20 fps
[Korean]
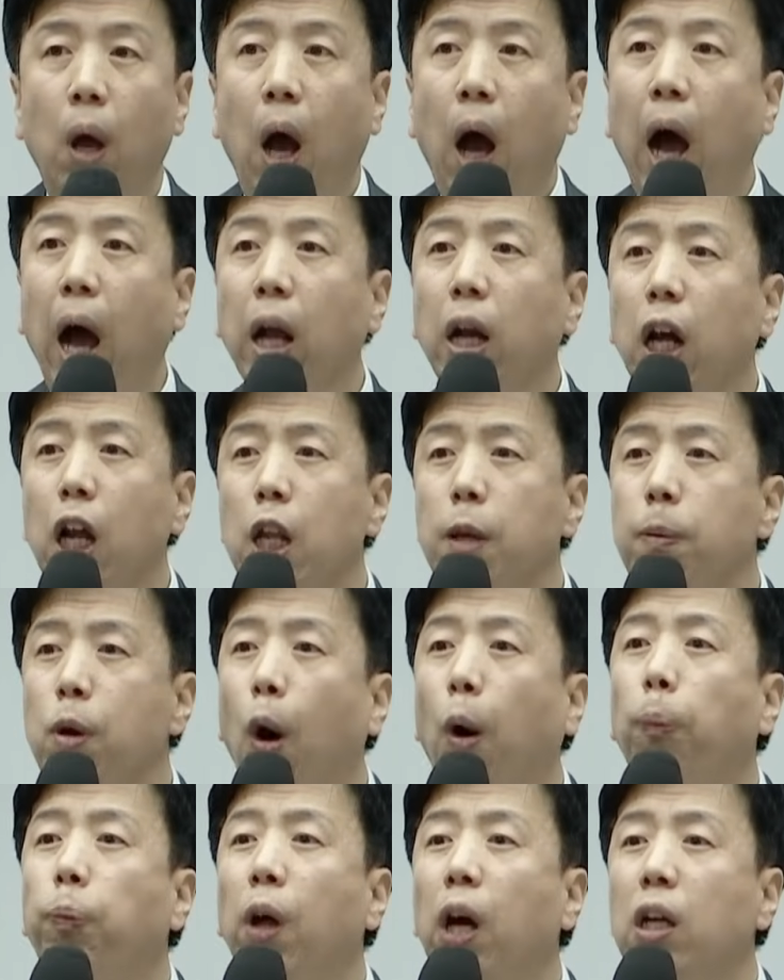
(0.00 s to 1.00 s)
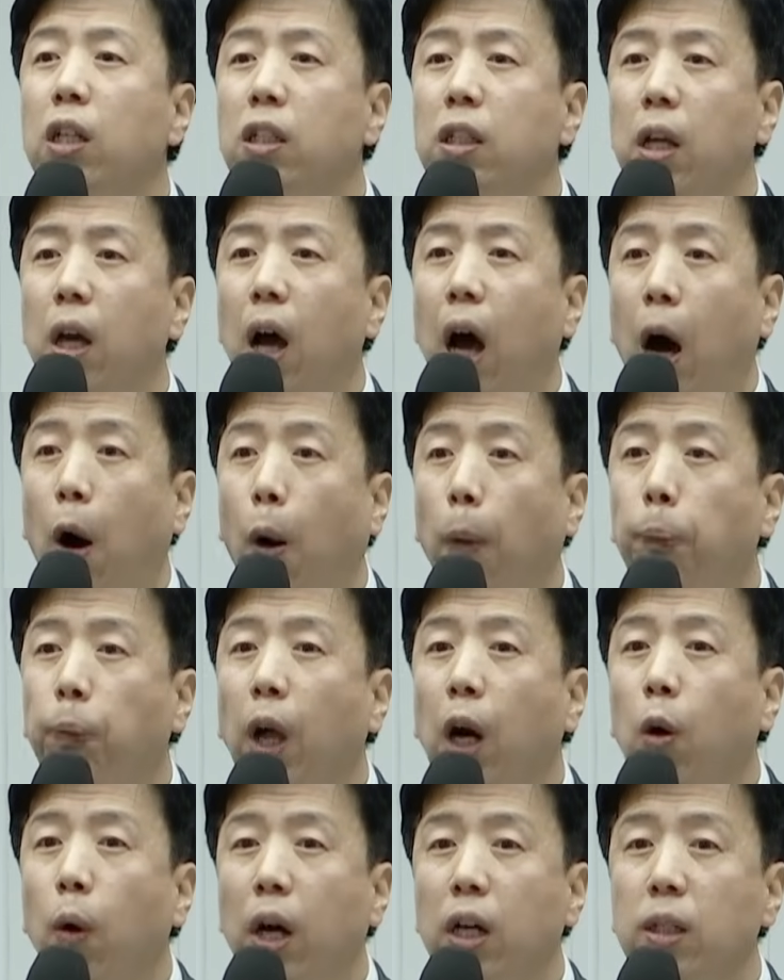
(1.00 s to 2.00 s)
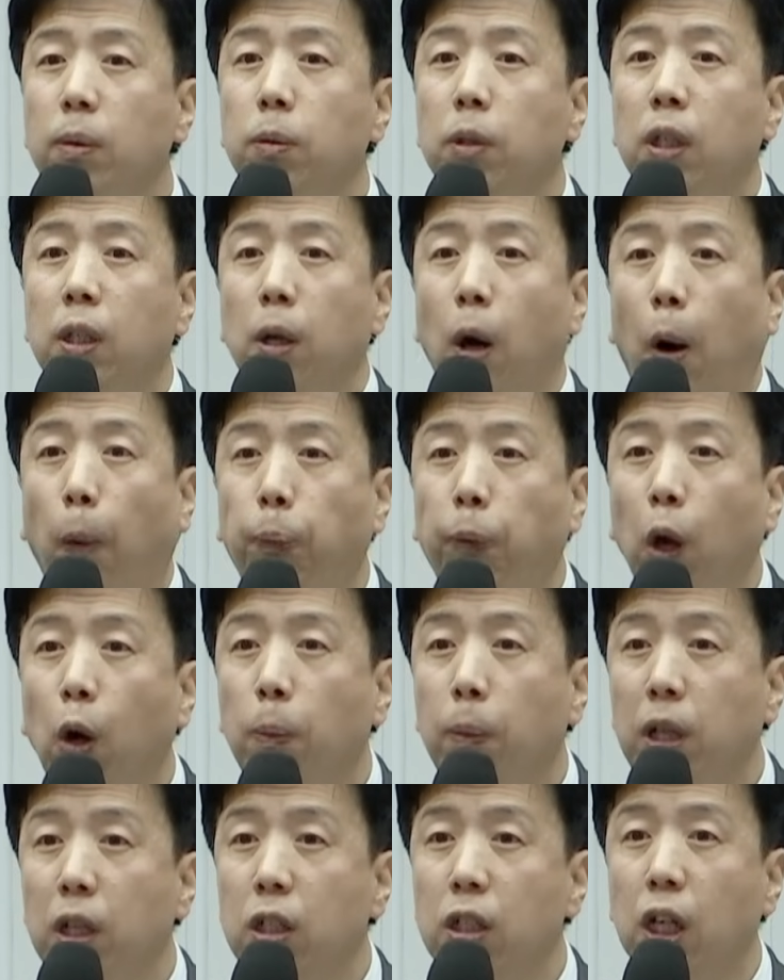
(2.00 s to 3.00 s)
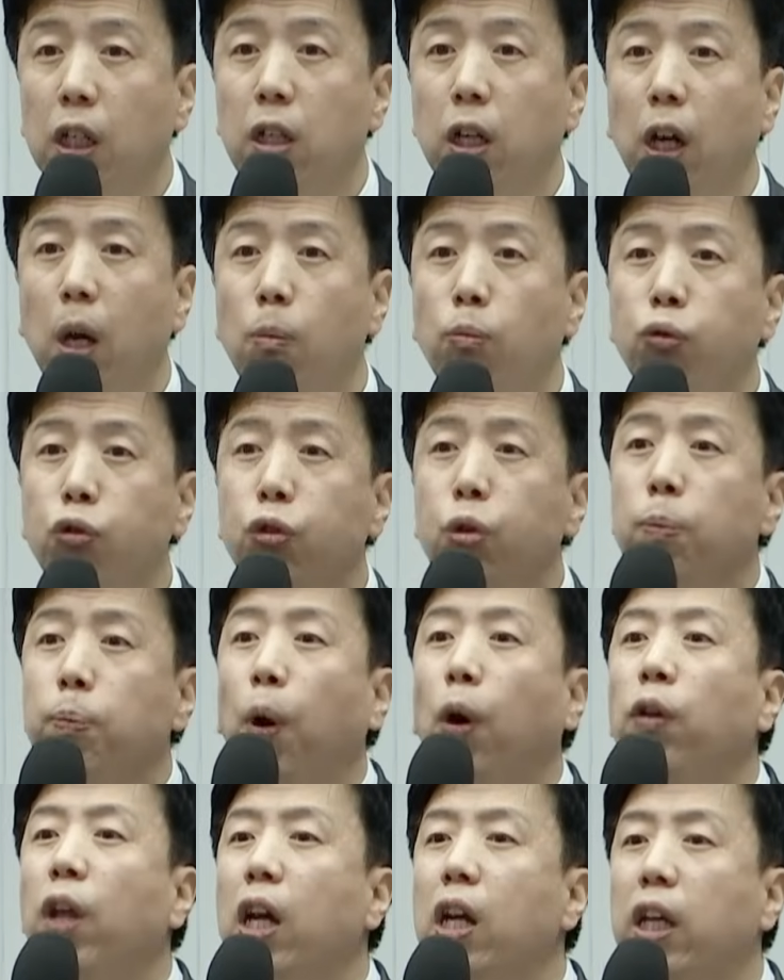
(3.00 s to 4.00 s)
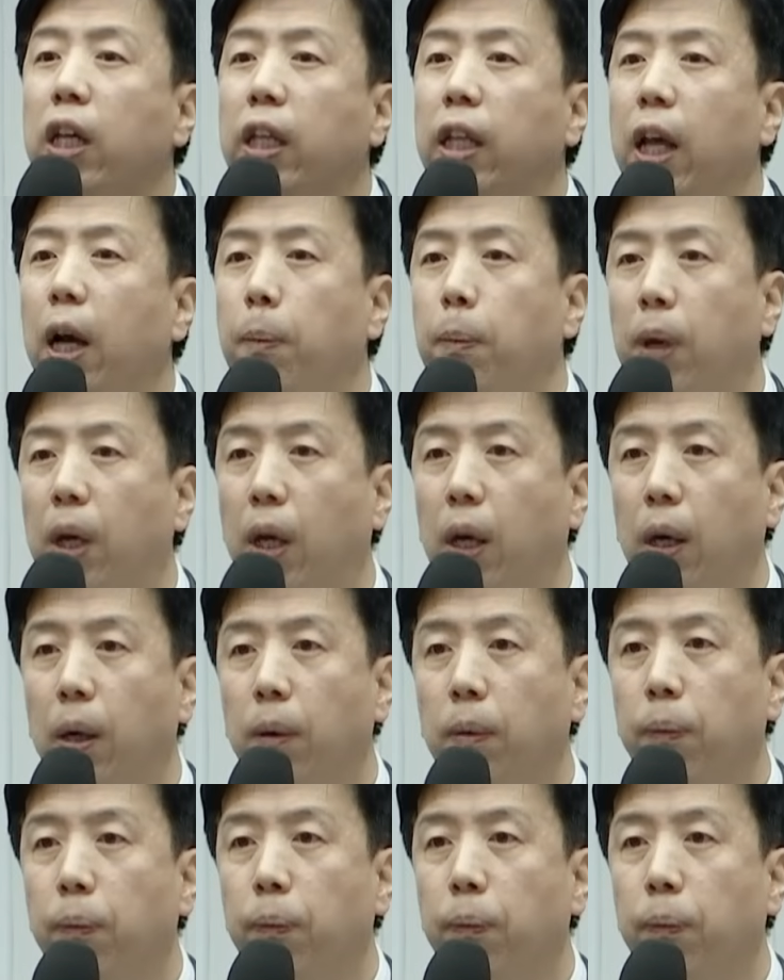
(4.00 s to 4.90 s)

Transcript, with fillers: 하나님이 없다는데 없다고 하는 없다고 믿는 자들에게 무슨 변화를 기대합니까?